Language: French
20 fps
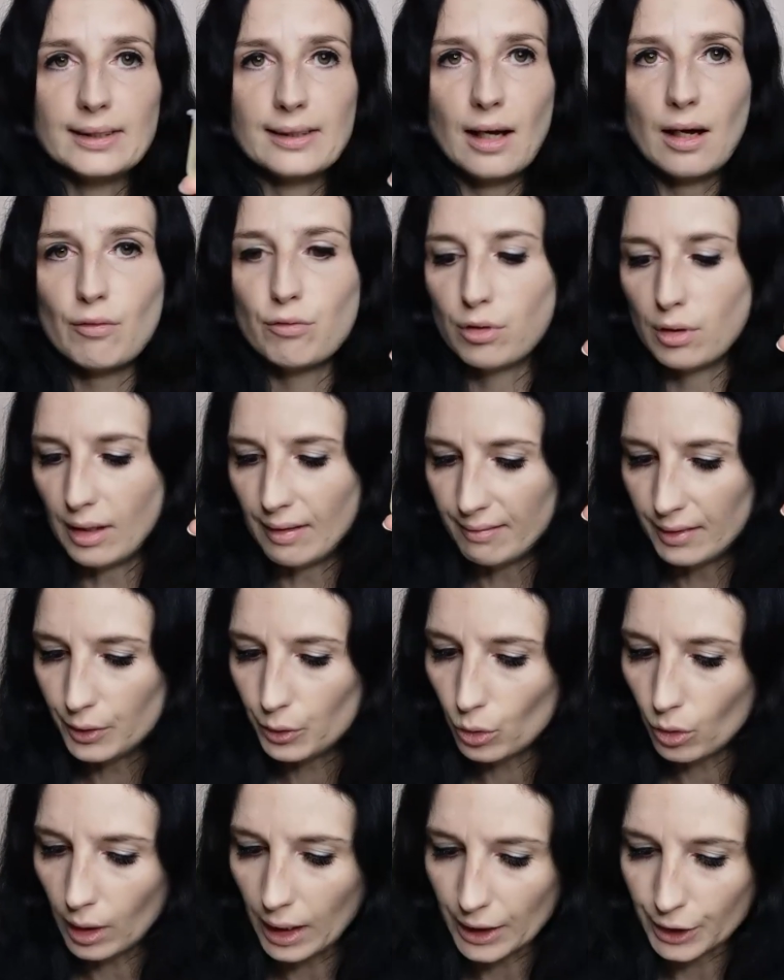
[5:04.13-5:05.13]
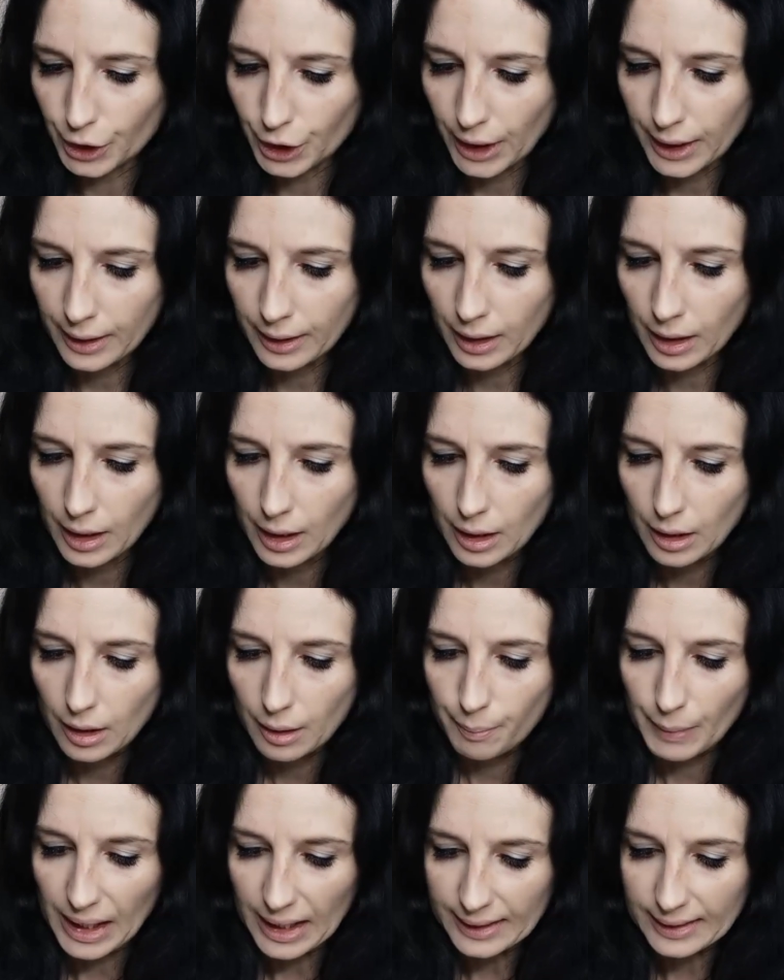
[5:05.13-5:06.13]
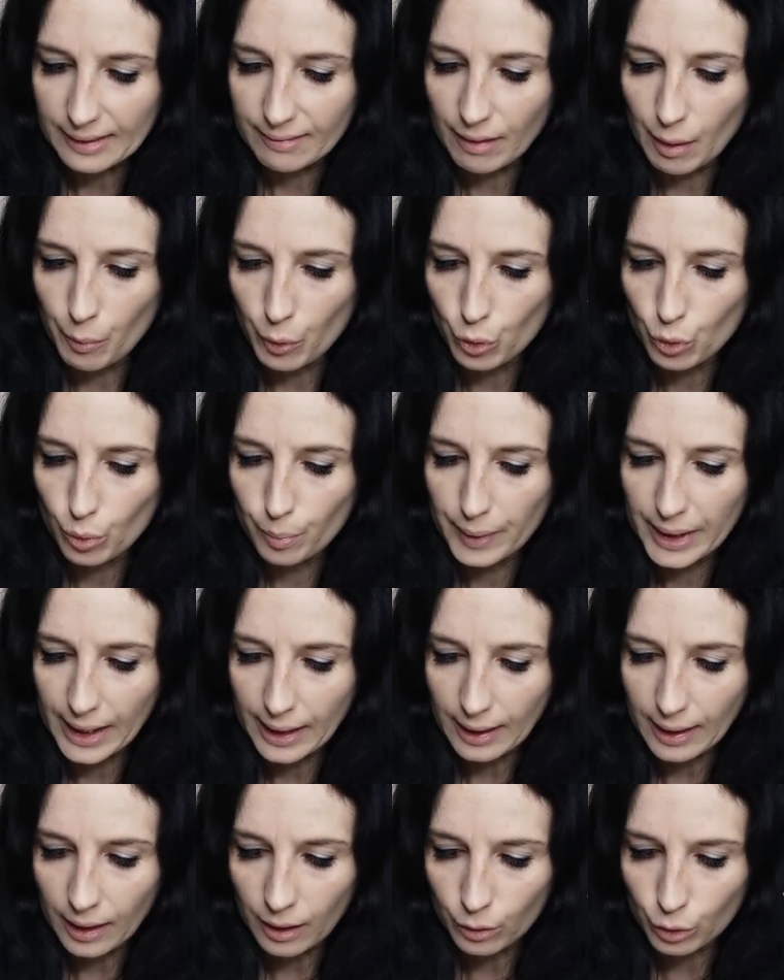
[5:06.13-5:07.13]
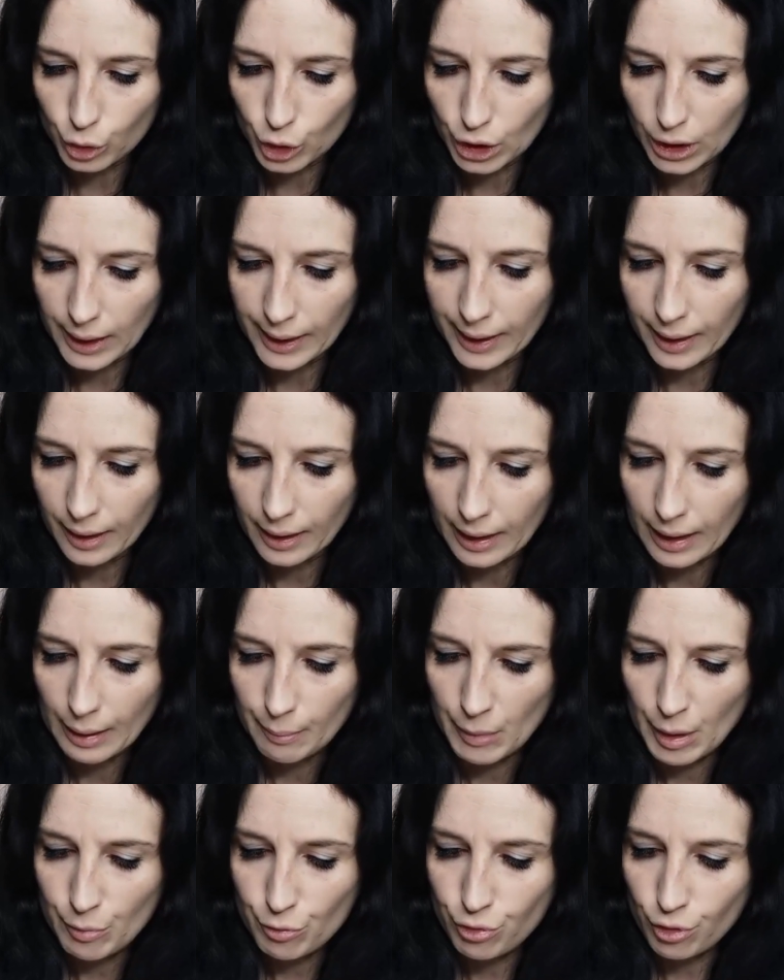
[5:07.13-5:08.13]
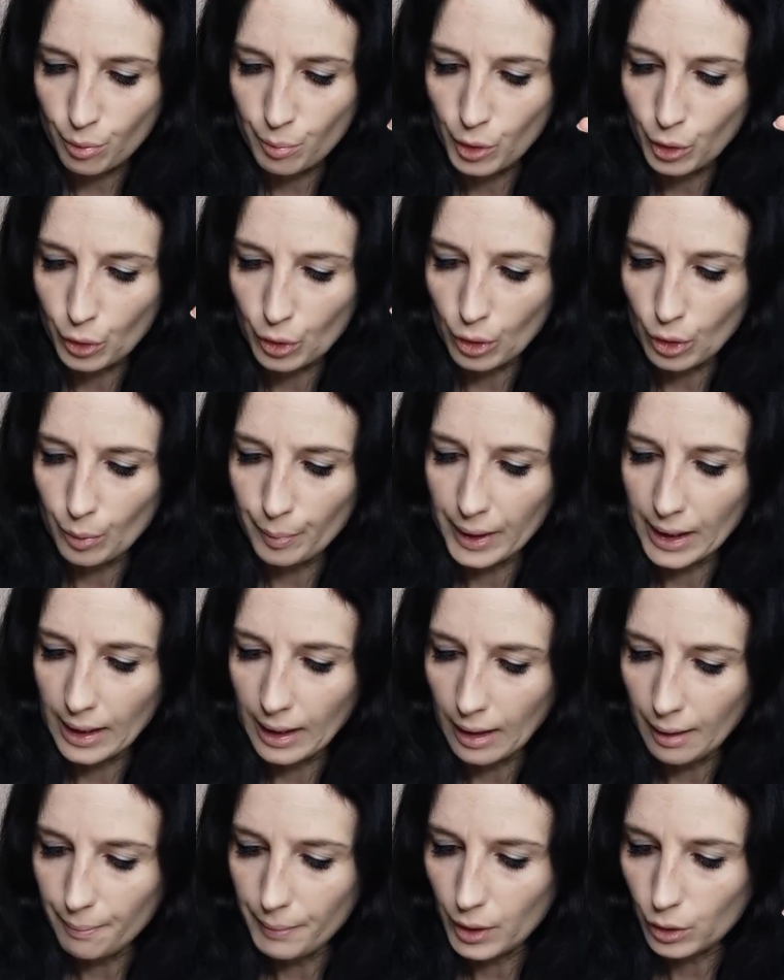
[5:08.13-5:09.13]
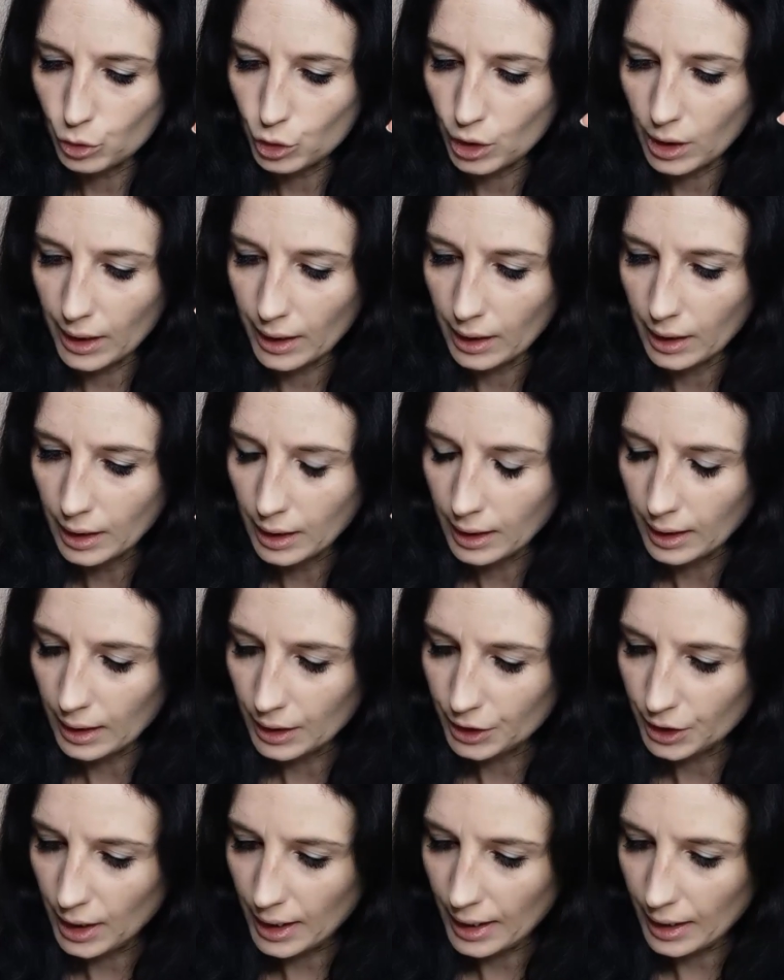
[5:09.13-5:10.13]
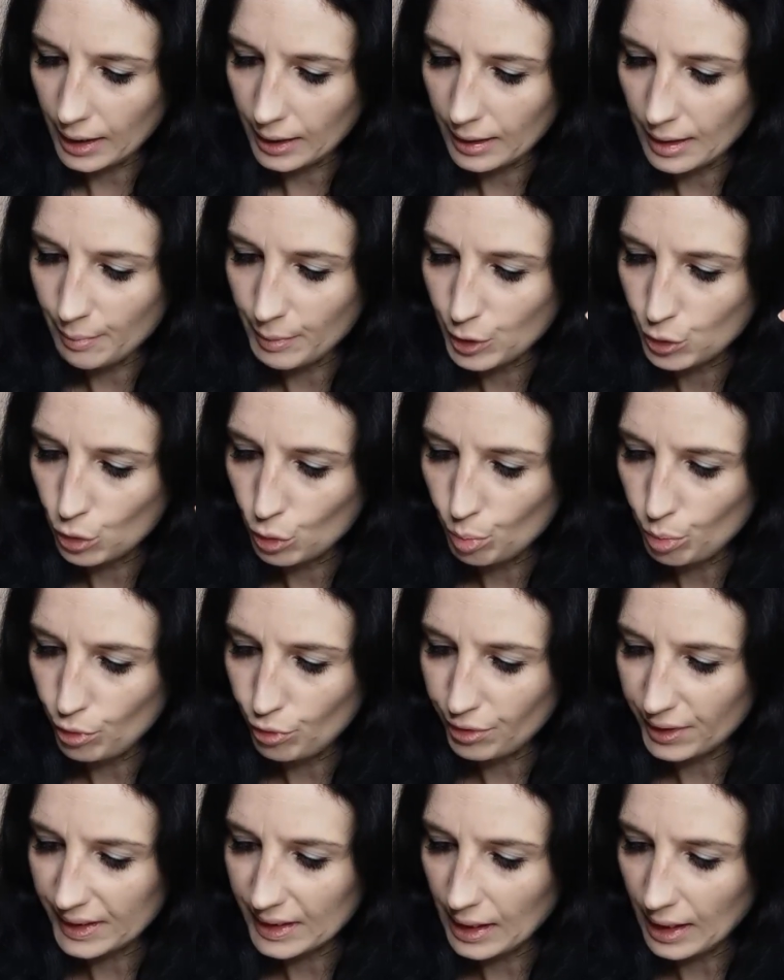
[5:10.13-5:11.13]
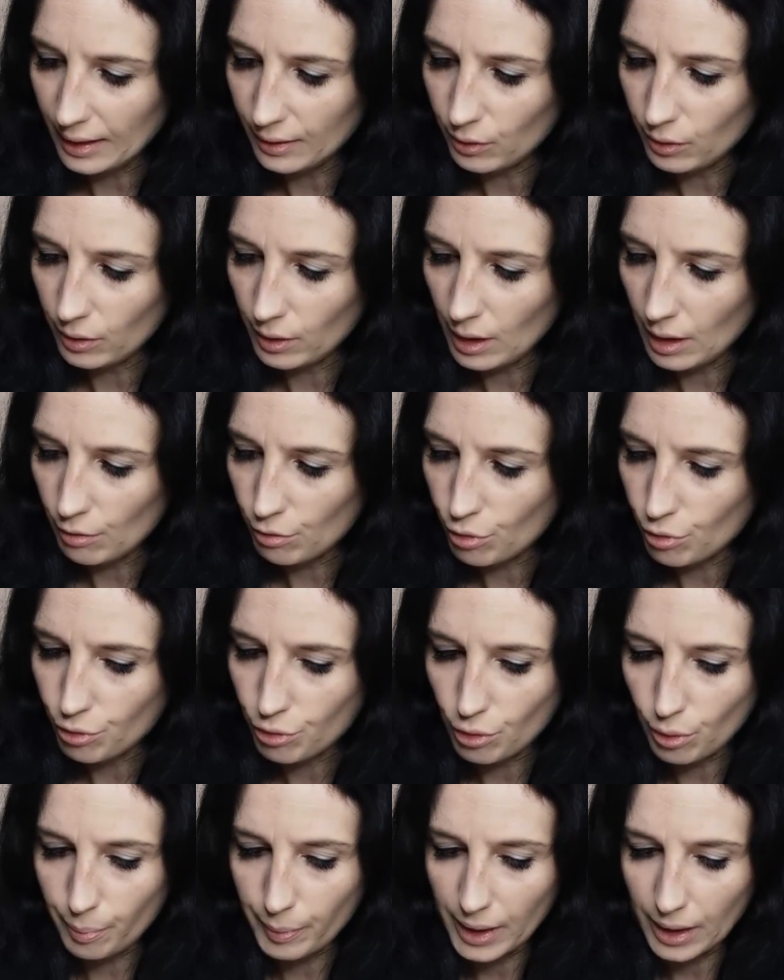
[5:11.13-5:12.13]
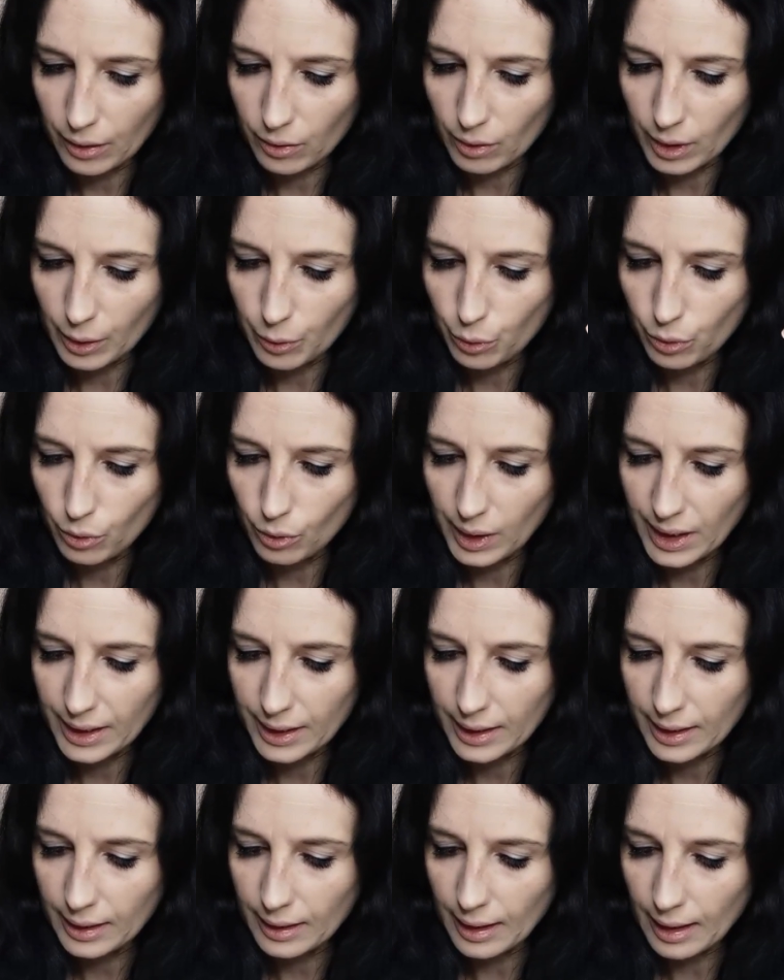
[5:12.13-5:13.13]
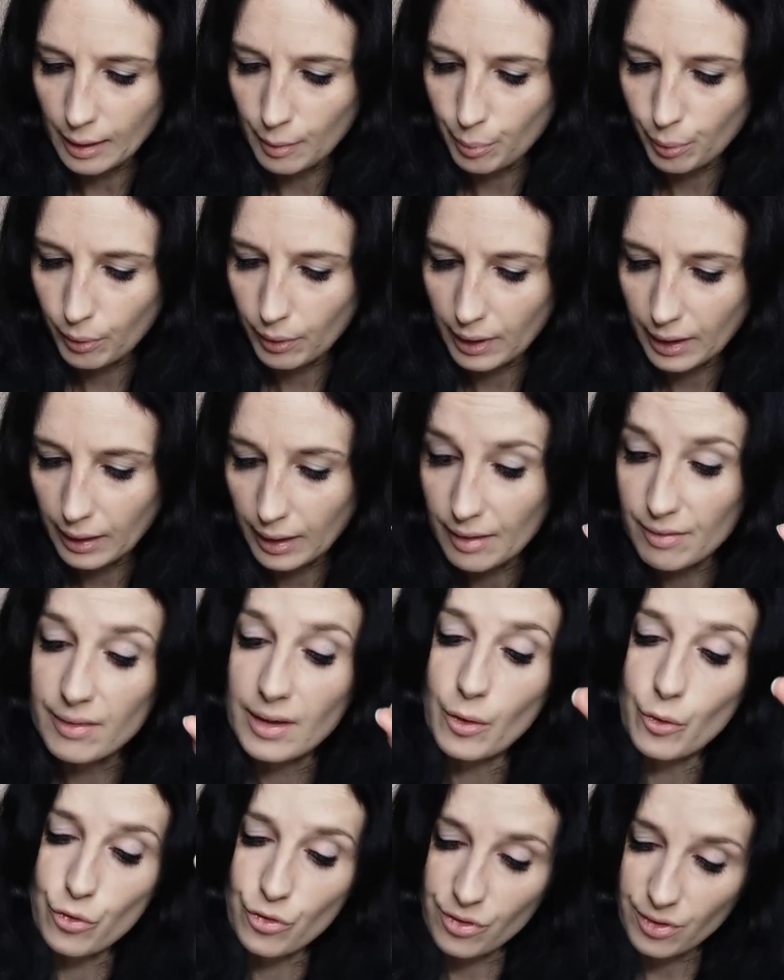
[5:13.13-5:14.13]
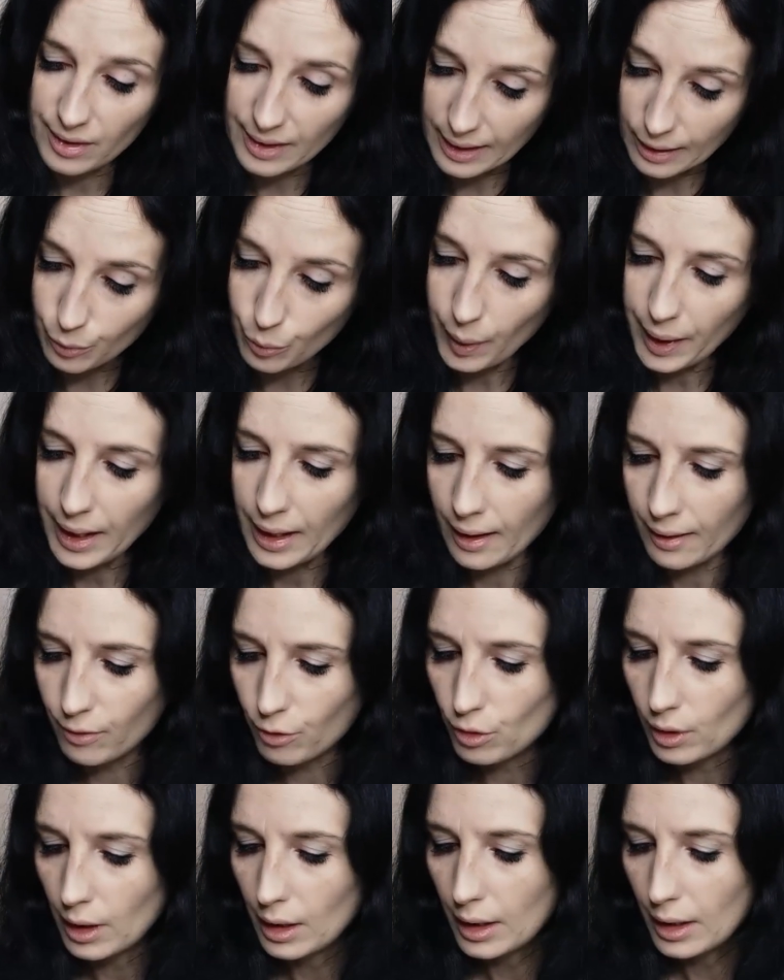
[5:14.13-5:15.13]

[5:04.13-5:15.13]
lézards, vous l'avez sur la chaîne. Mais là, c'est vraiment du miel en gelée. Même formule que le là, mais en gelée. La gelée est d'habitude plus facile à donner à vos fourmis que les gouttes de liquide. Elle prévient aussi des noyades.